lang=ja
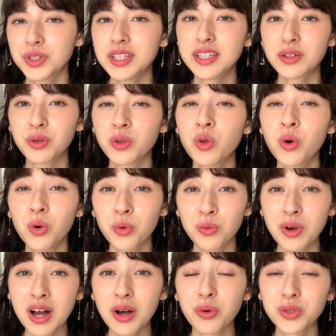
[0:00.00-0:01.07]
にこの本
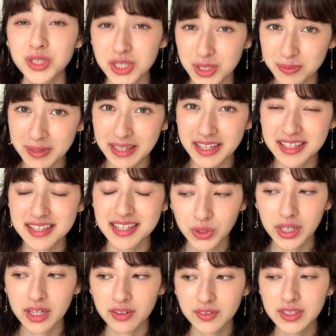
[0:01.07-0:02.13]
はおすすめですだ
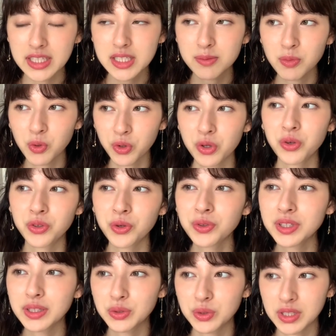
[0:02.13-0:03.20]
から私もこれを読ん
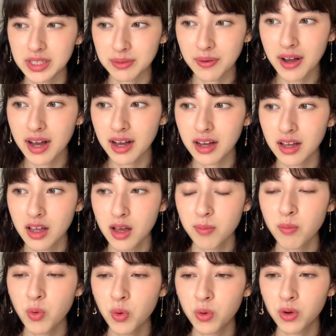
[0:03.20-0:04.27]
だ時は
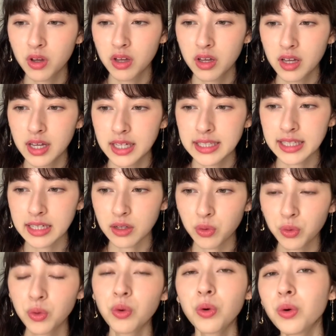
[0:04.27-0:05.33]
もうなんか
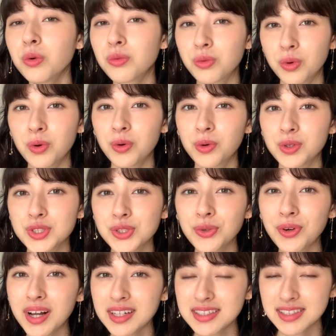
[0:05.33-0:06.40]
この本を小
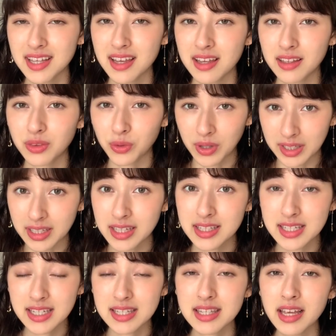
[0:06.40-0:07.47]
学生とかね
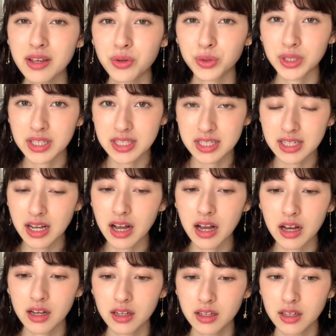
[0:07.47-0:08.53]
小さい子たち
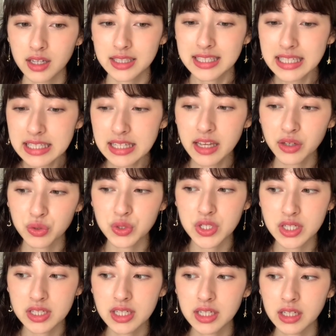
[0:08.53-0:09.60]
が小さいう
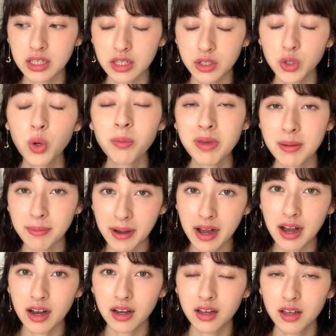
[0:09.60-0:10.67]
ちに読め
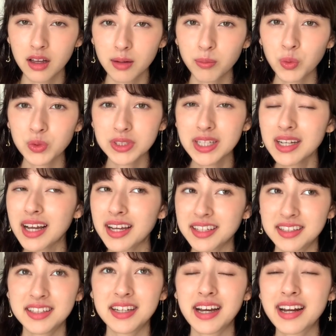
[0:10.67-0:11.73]
ばもう世界
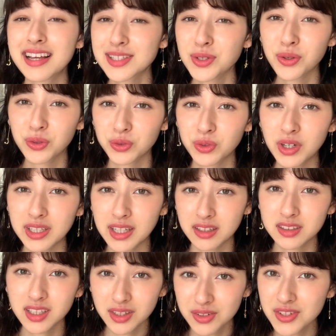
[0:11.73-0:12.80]
に争い事がな
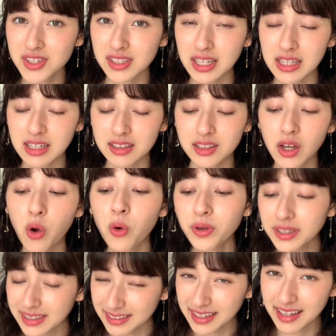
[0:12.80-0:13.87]
くなるんじゃないかって
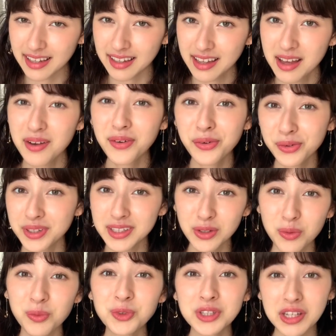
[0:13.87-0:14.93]
本気で本気で
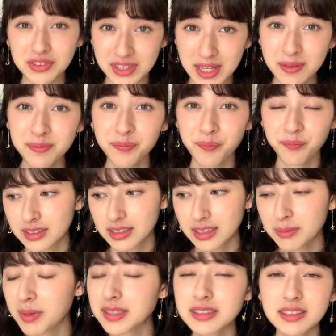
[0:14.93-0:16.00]
思ったのね
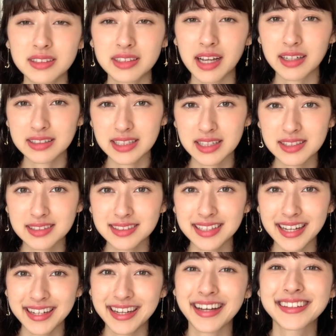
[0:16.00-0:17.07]
今すぐ100冊く
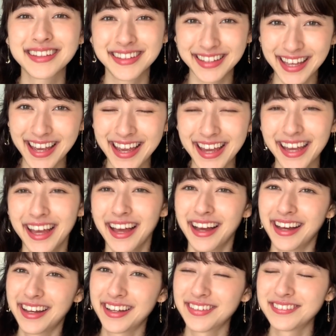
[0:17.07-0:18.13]
らい買って
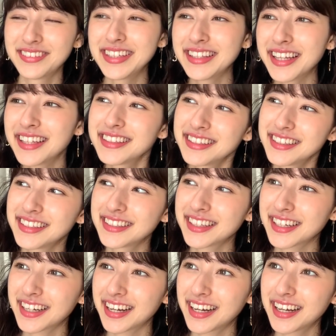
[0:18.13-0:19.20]
あのみんなにな
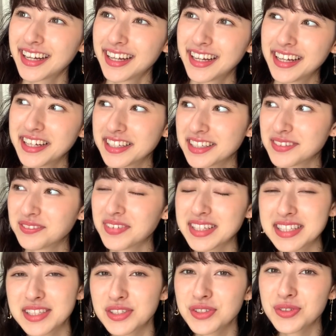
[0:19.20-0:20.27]
んか
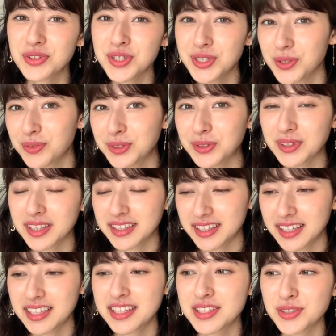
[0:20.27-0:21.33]
街中の人々だっ
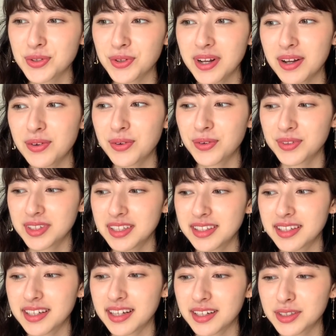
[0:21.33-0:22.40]
たり小学校に
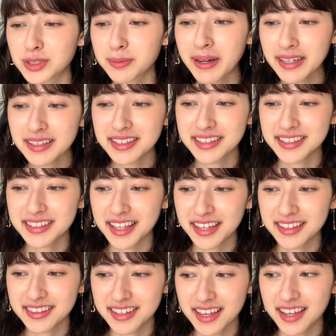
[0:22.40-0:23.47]
なんか配りに行きた
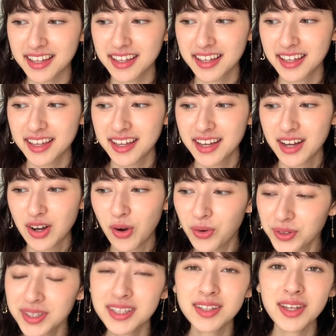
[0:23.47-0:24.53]
いって
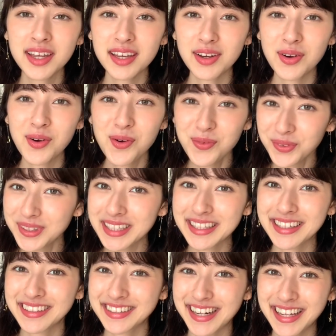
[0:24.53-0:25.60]
本気で思って
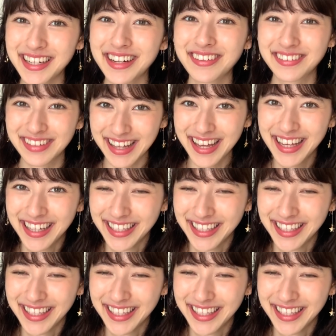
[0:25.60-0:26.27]
たくらいなのね